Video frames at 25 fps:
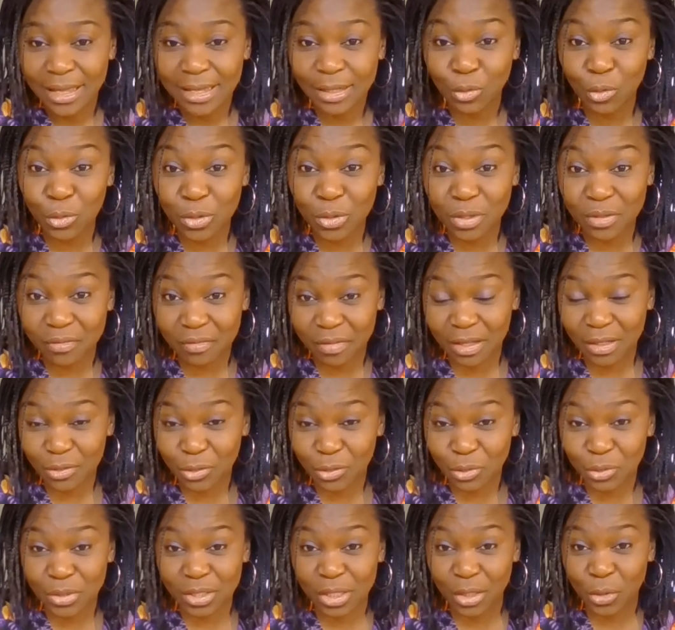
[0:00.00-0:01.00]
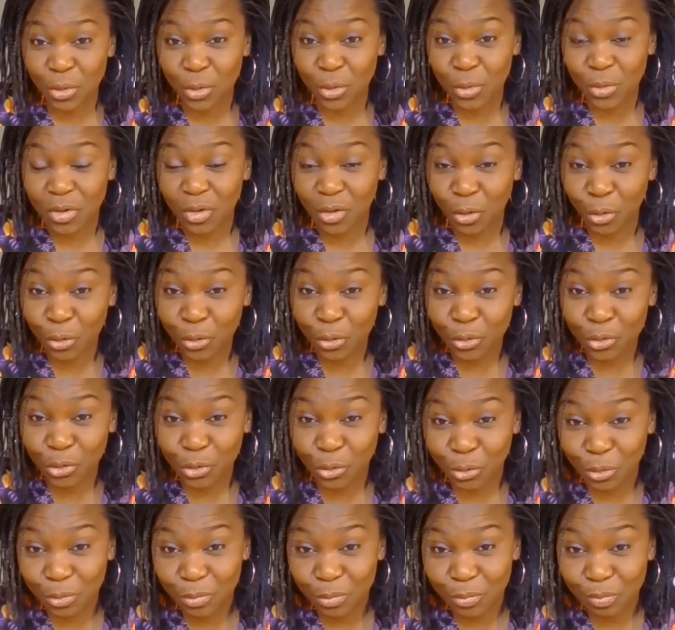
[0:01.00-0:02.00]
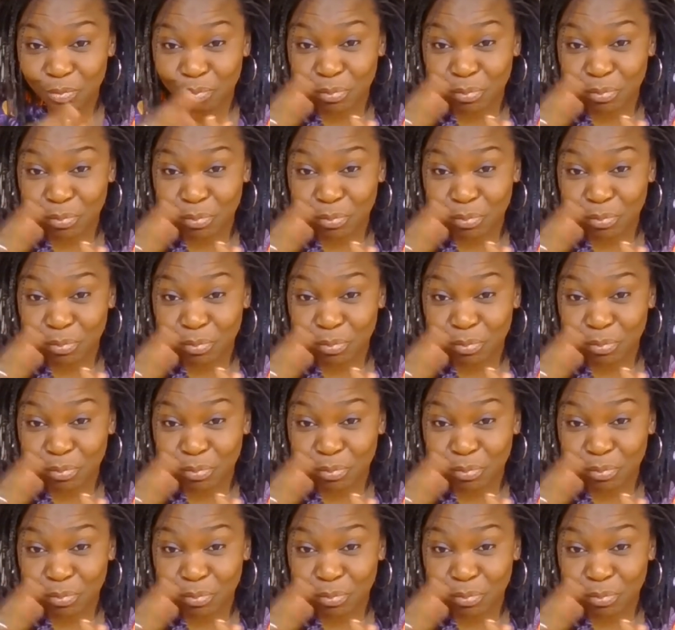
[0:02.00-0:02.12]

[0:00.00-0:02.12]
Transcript: l'univers de Néo entre